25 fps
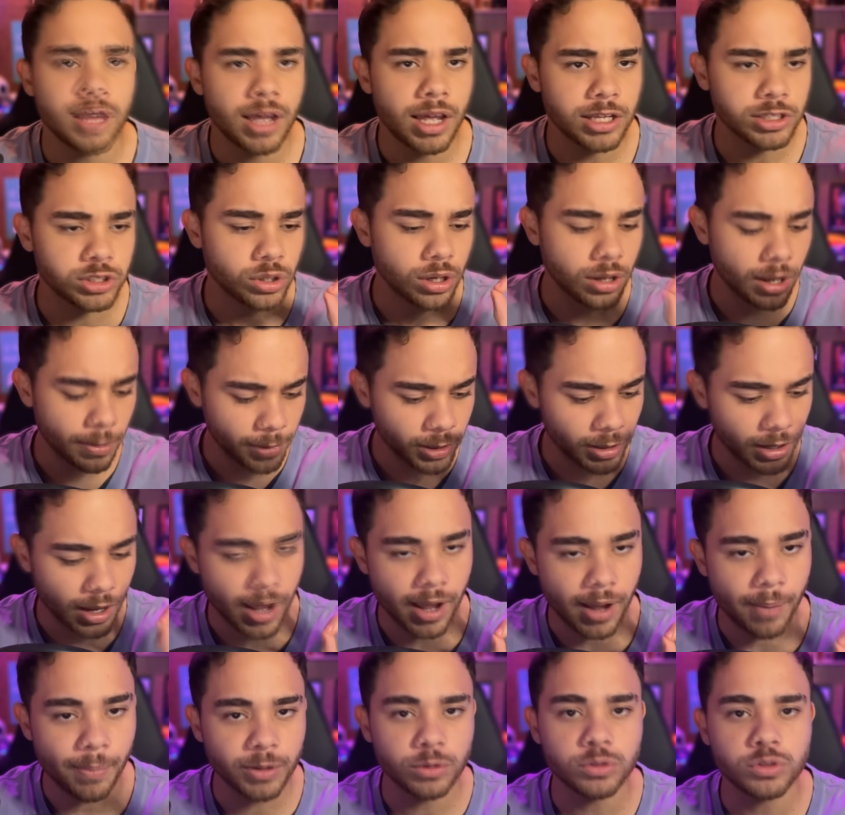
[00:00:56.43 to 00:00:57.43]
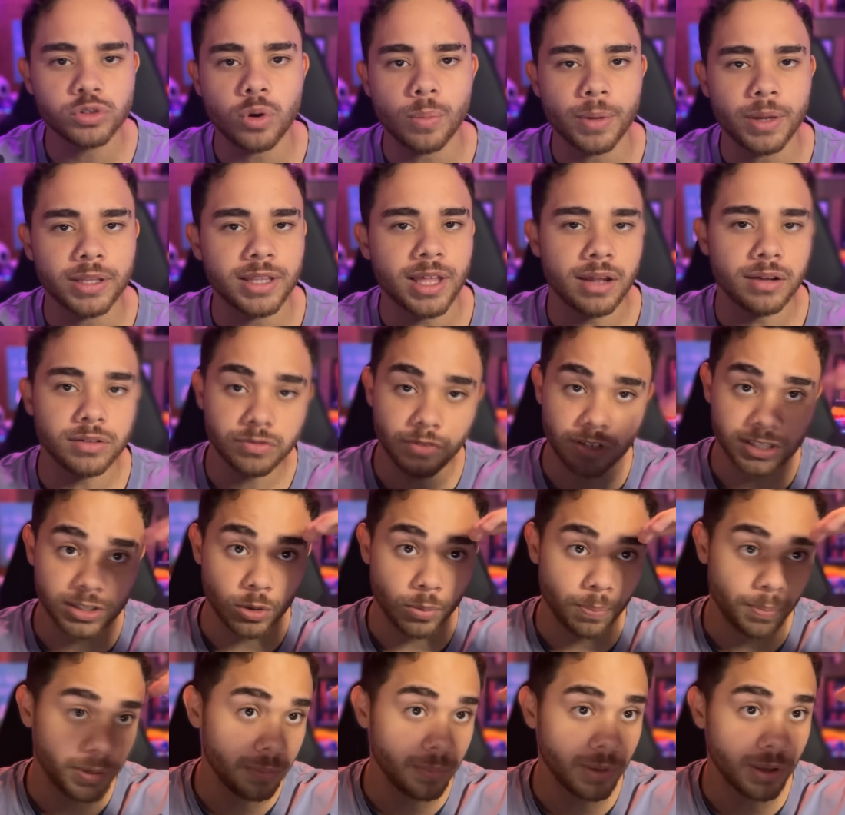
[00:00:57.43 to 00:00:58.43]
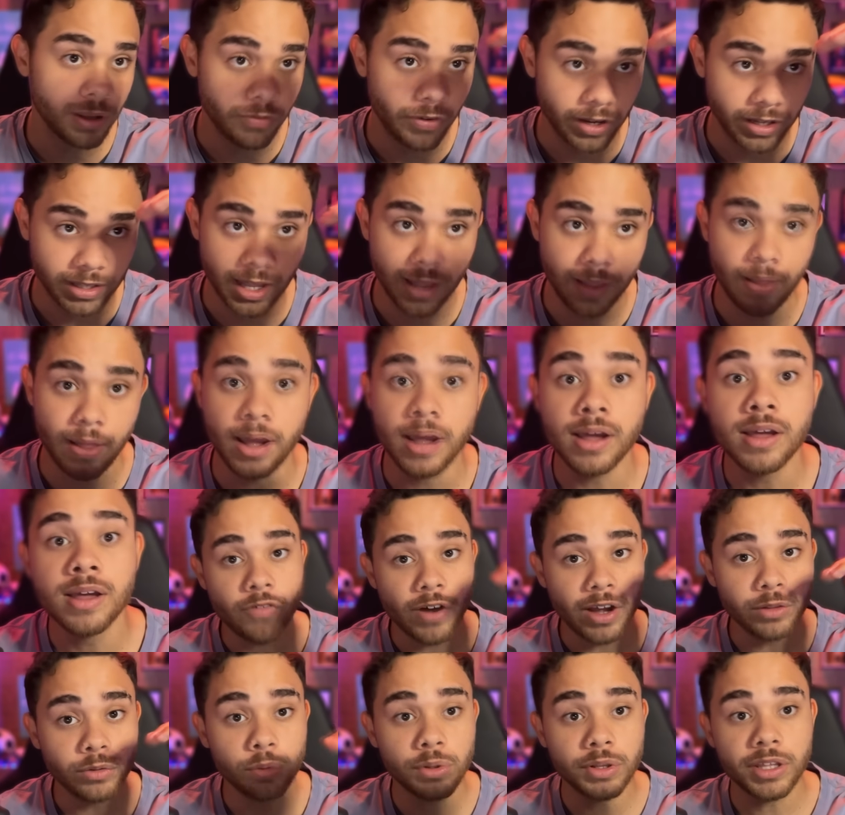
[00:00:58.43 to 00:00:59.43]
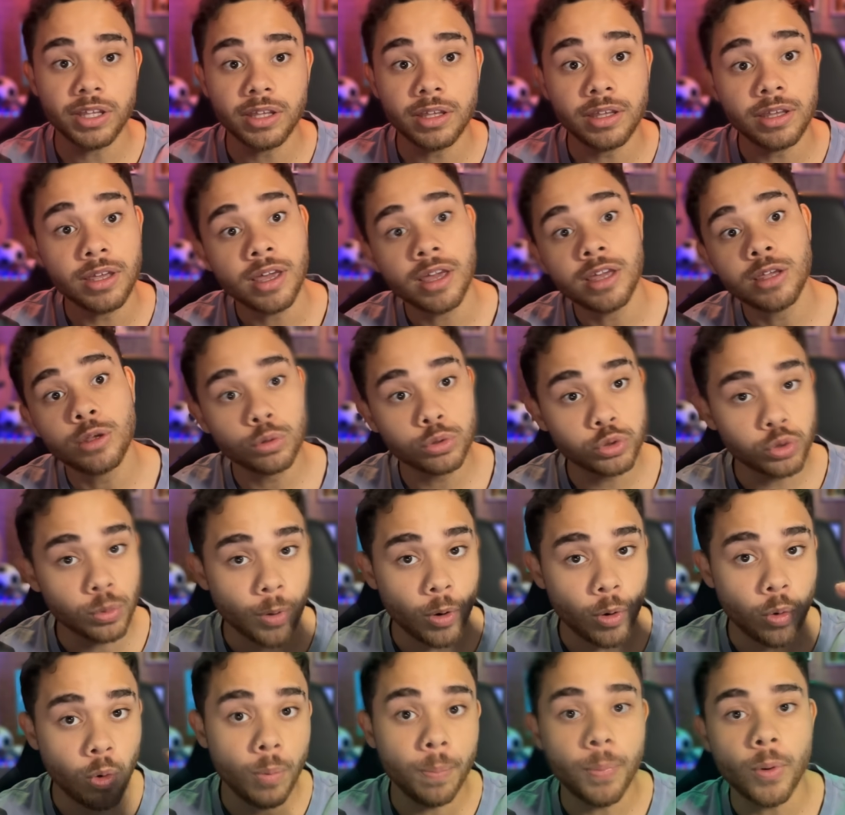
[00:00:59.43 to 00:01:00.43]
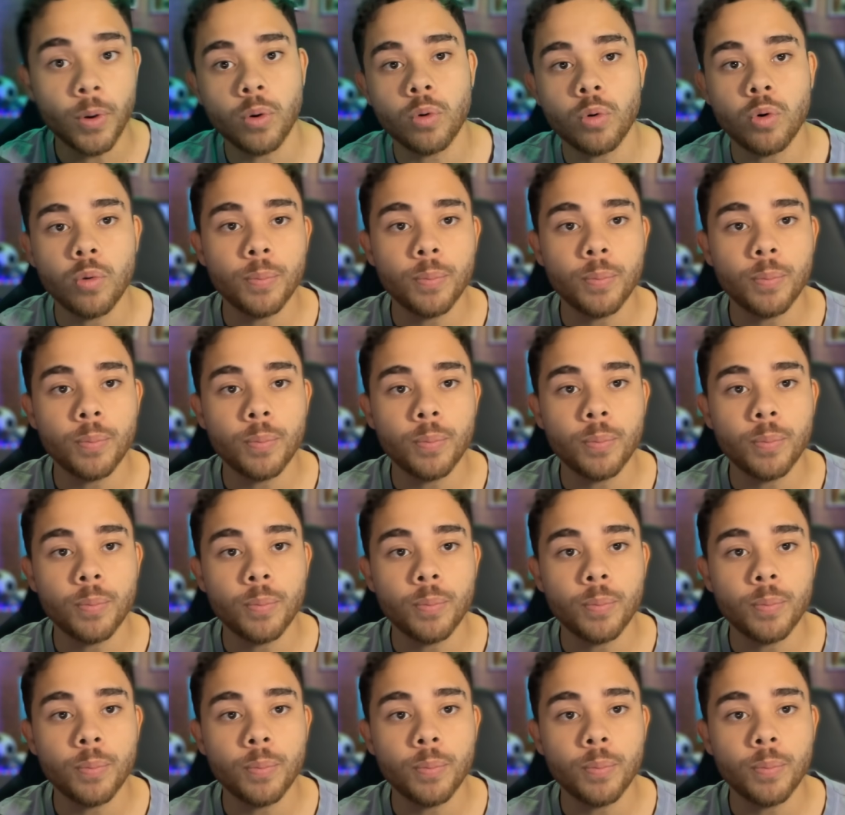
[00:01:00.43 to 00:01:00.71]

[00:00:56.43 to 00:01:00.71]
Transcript: é só abrir a aba dos comentários, vai ser o primeiro, vai estar tá lá, vai no link e usa o meu cupom cupom.